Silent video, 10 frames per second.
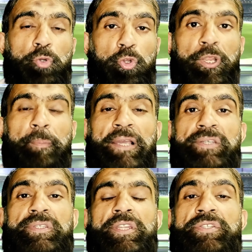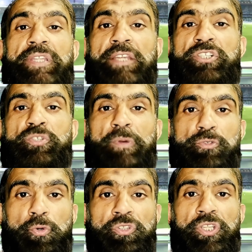उन्होंने पाकिस्तानी सिलेक्टर्स पर
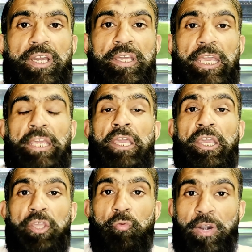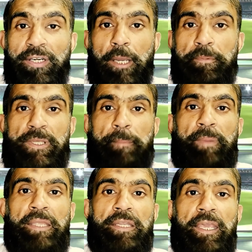जोर दिया है कि वर्ल्ड कप से
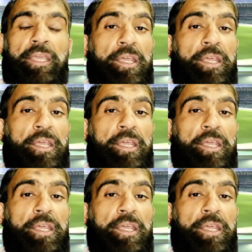पहले